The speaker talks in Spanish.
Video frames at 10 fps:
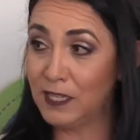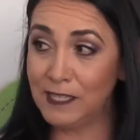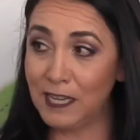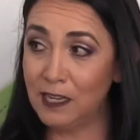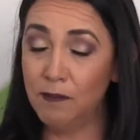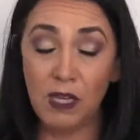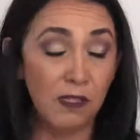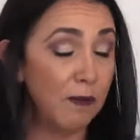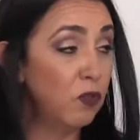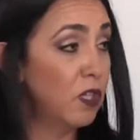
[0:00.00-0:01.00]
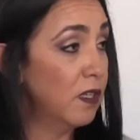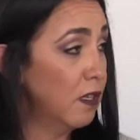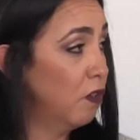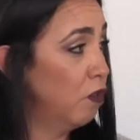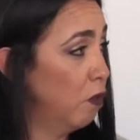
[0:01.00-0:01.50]
que están, estamos
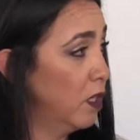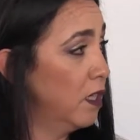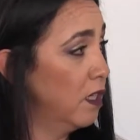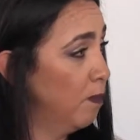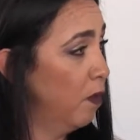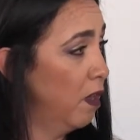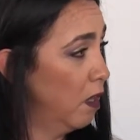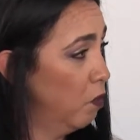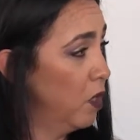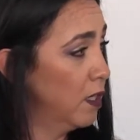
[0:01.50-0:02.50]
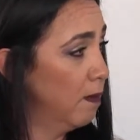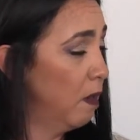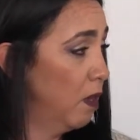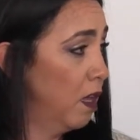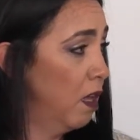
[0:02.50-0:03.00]
haciendo todo este tipo de reuniones
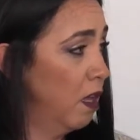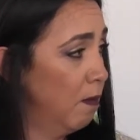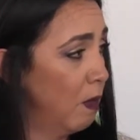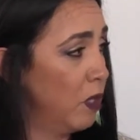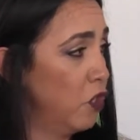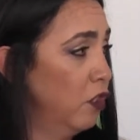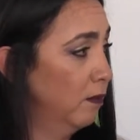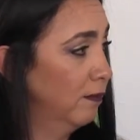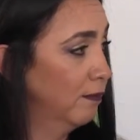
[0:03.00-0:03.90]
de, evaluación.